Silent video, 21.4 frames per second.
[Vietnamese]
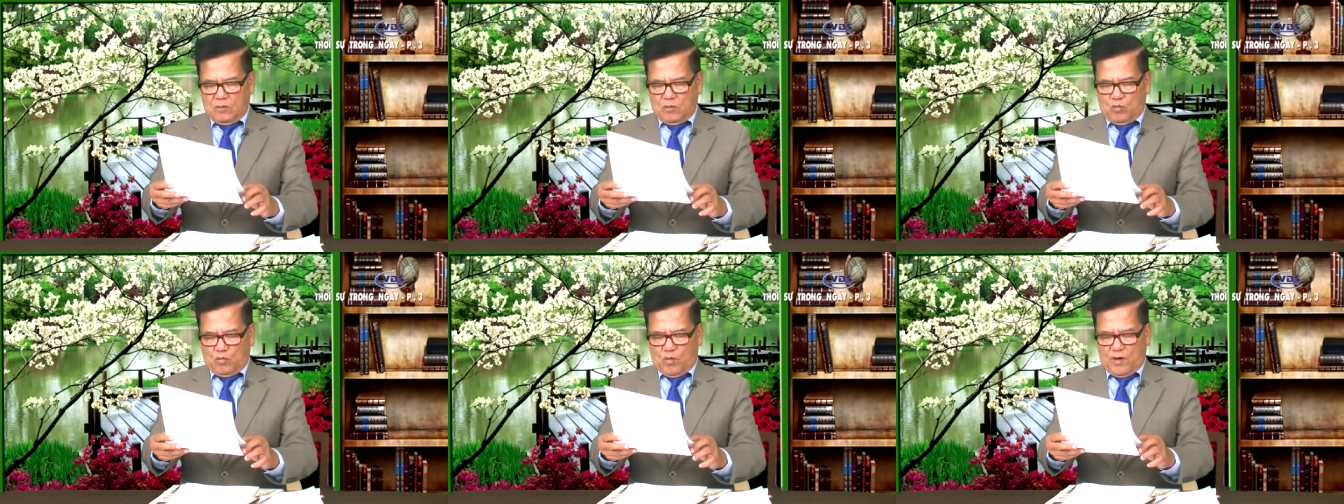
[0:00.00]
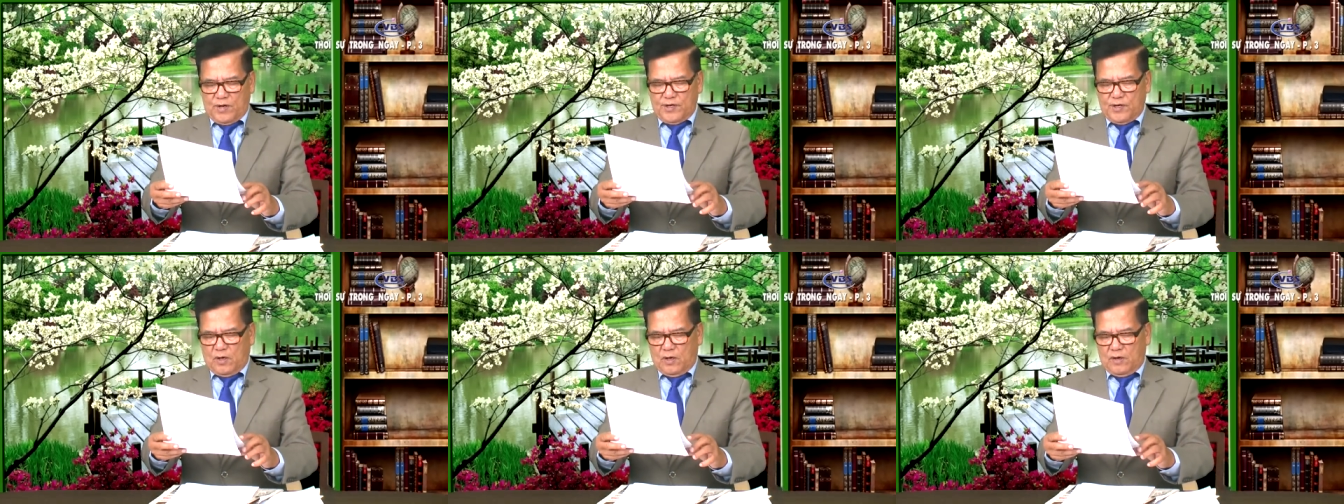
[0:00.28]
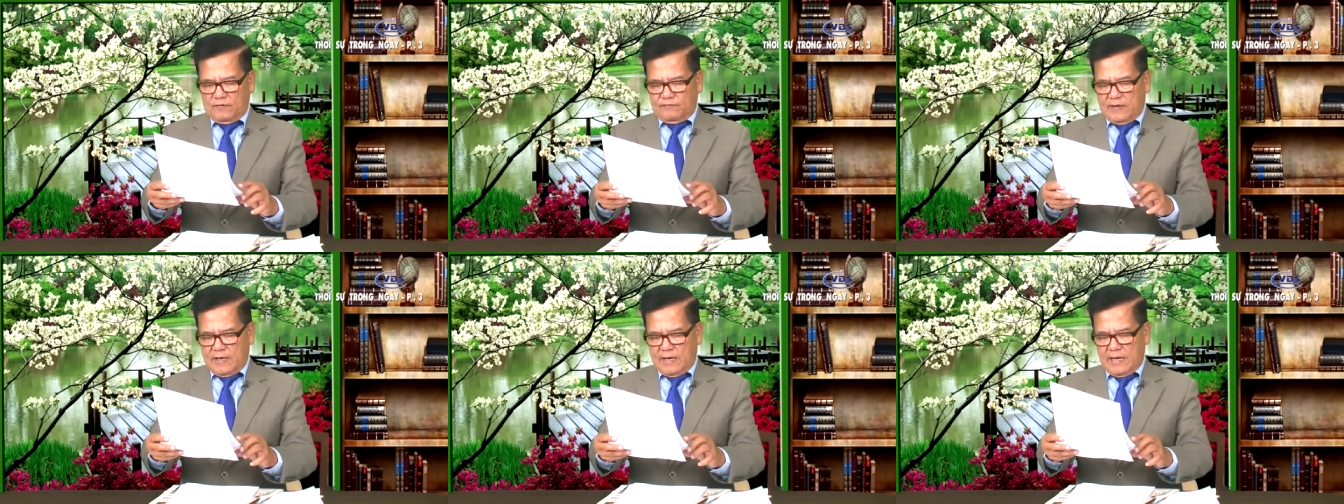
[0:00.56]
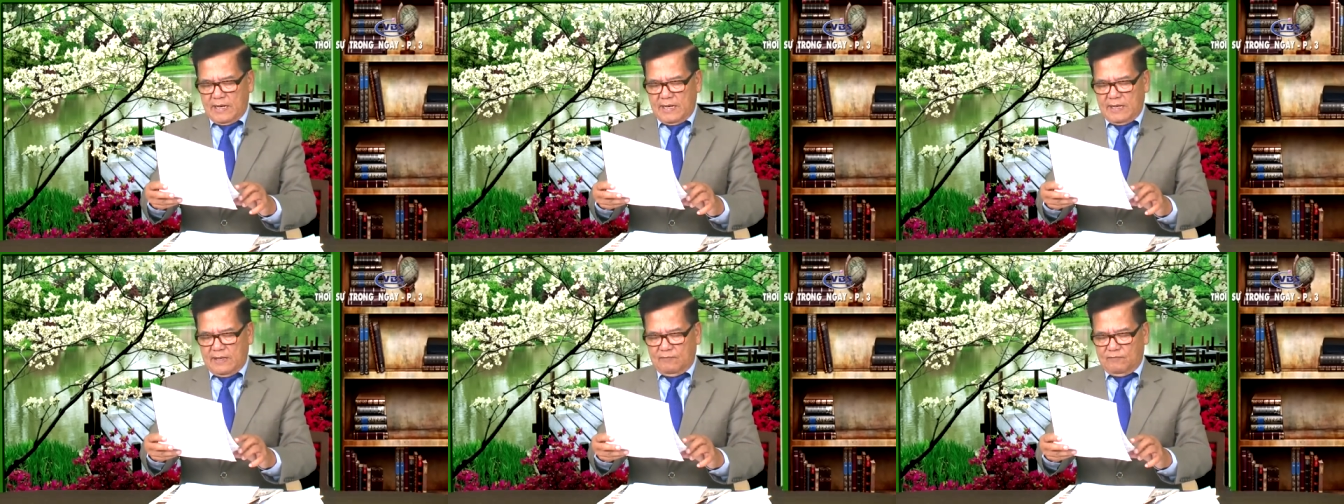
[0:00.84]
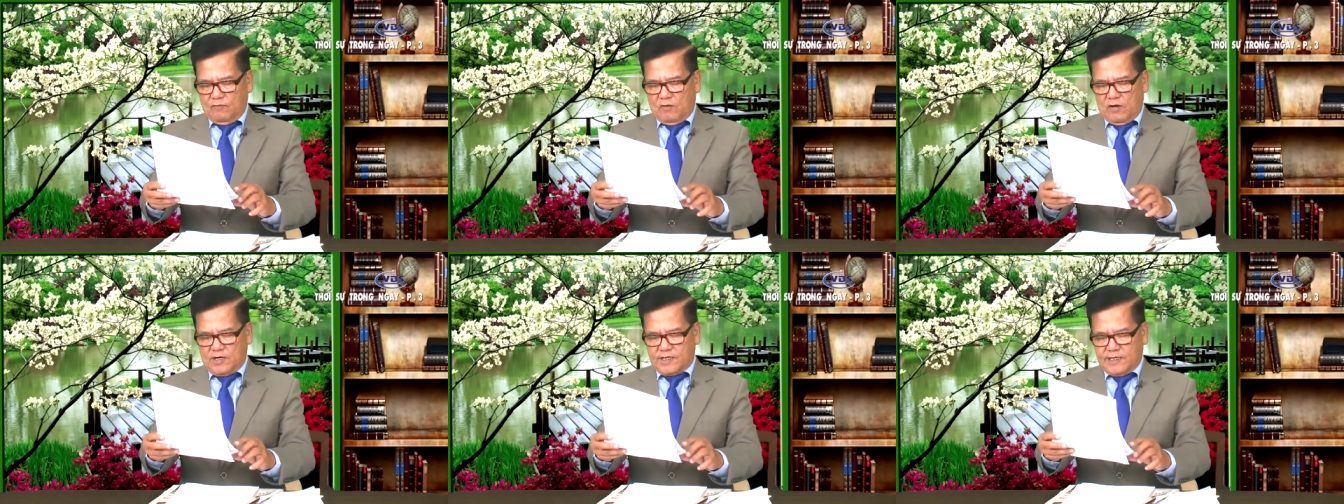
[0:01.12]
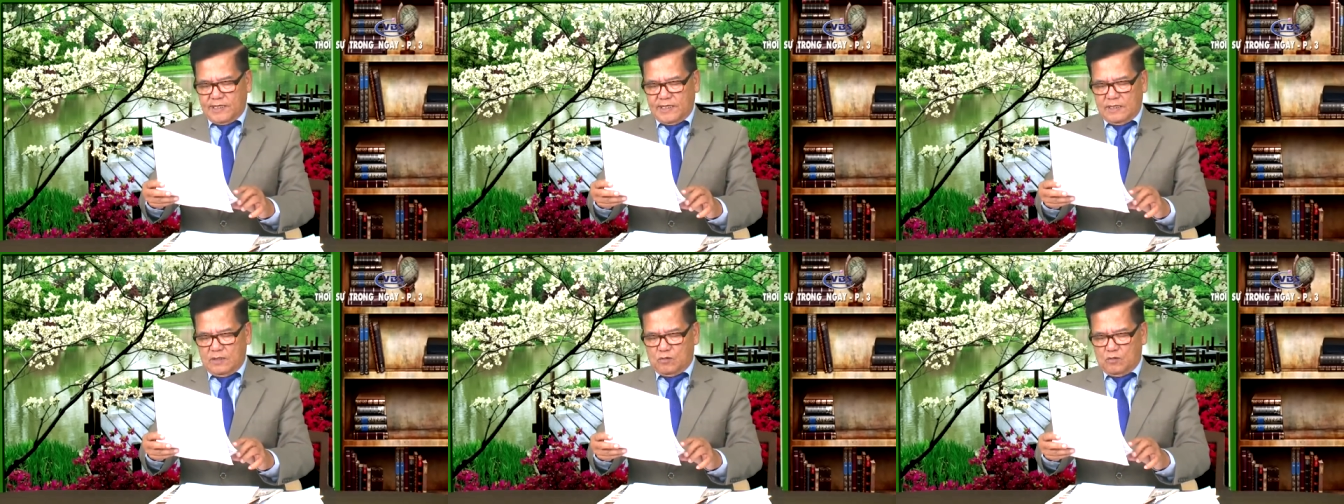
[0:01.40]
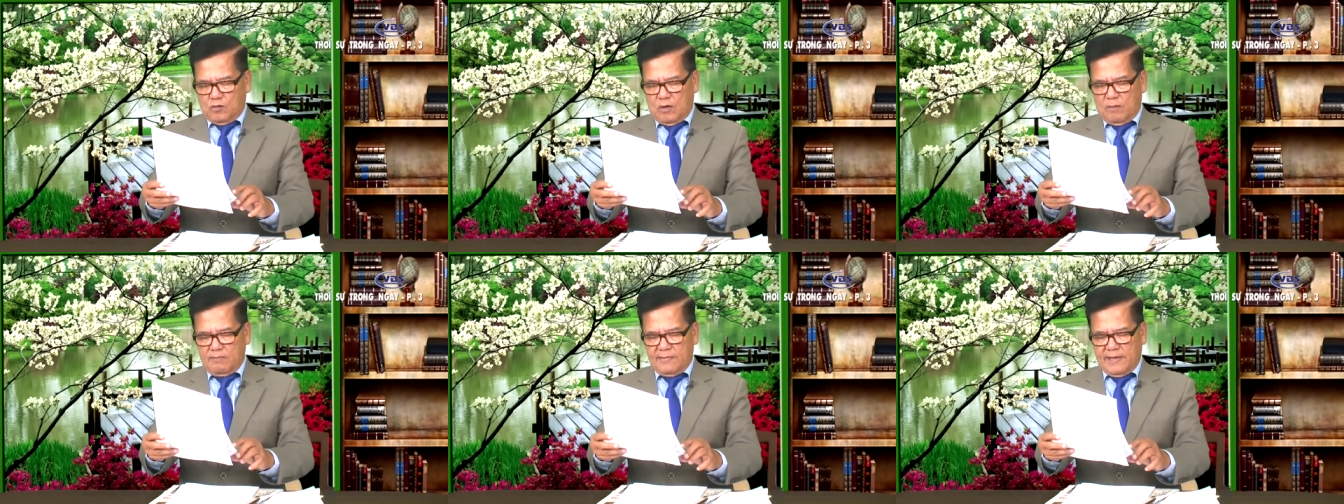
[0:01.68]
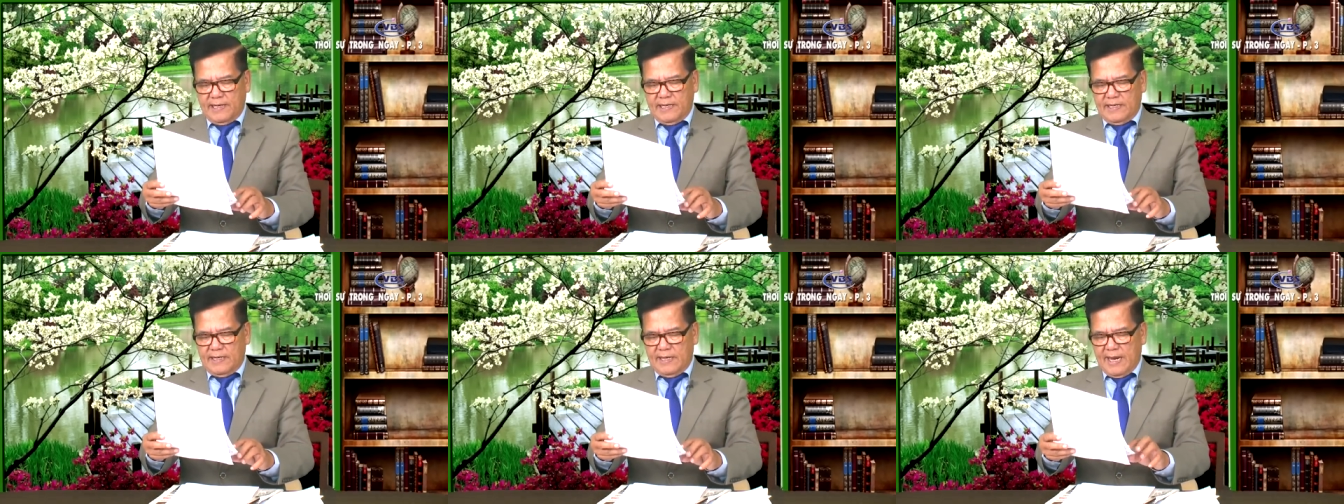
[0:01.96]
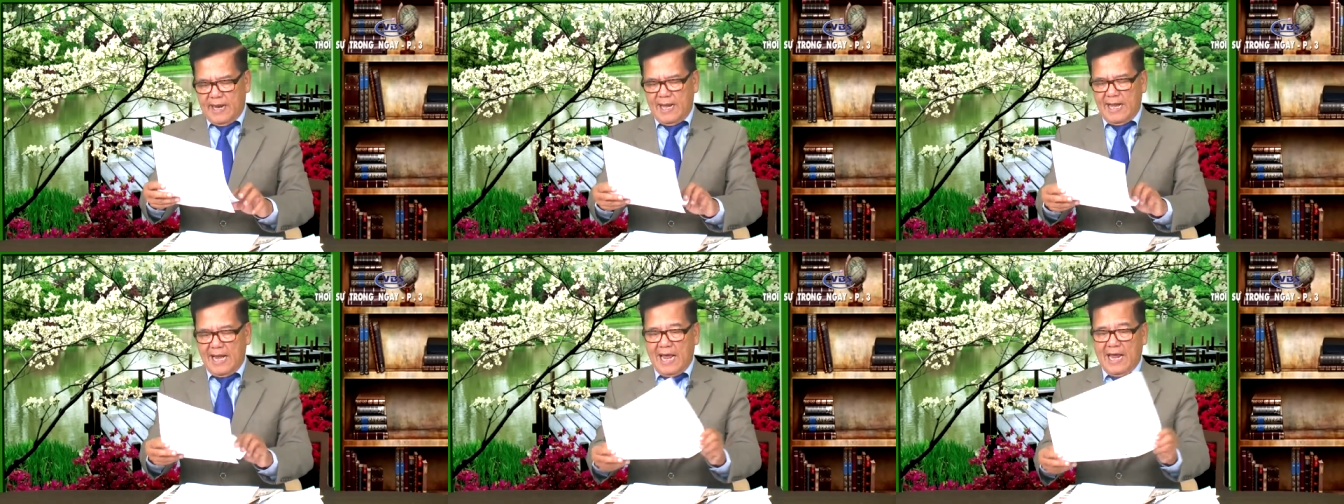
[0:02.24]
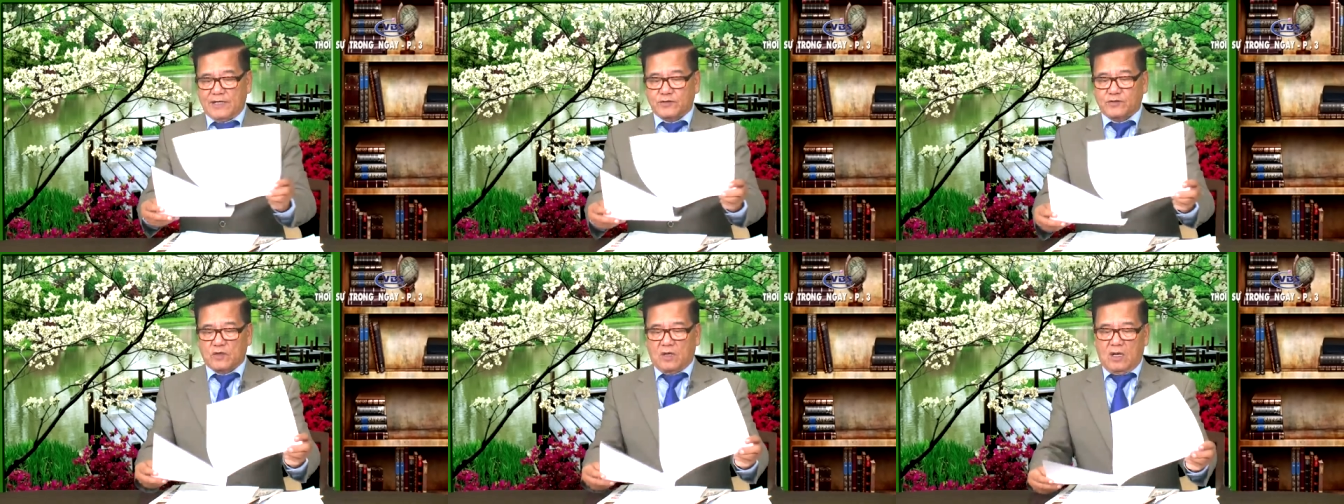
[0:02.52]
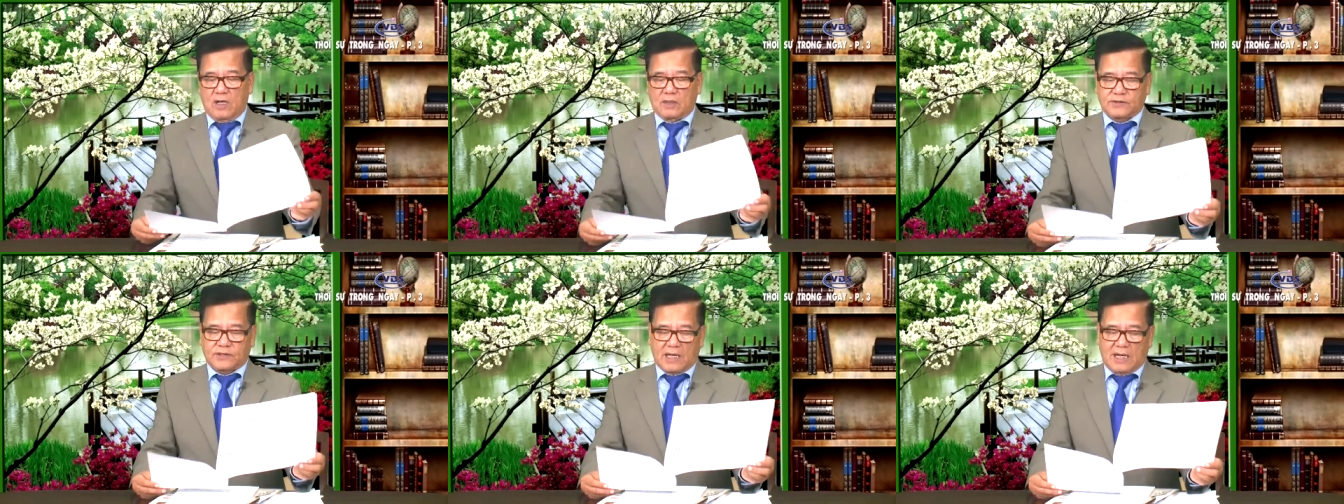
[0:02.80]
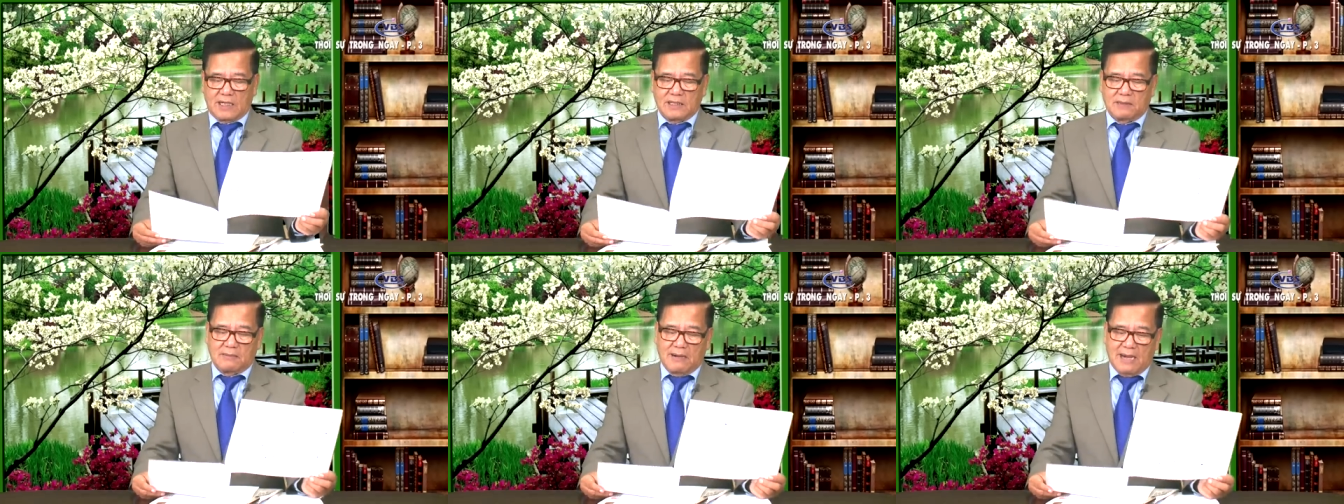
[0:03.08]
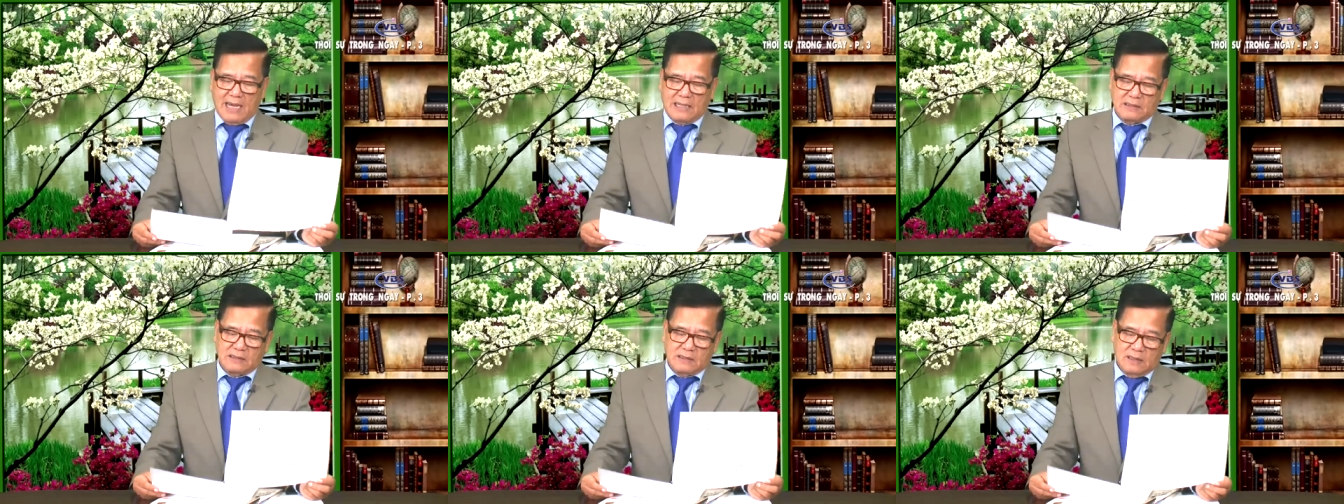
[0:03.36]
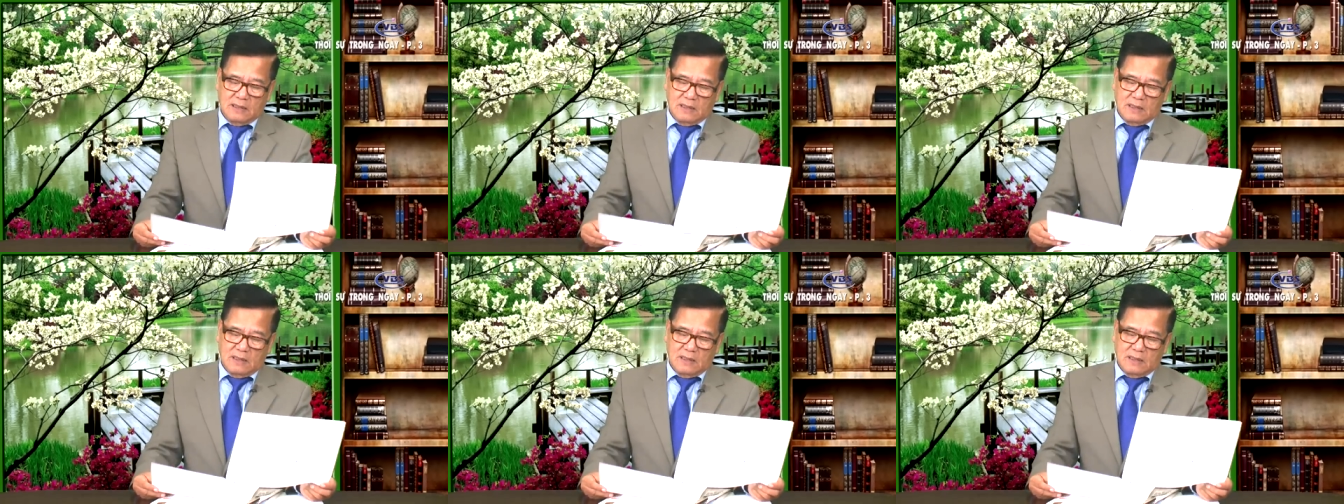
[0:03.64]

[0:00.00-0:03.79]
Quân đội về võ khí của Mỹ để lại cho Taliban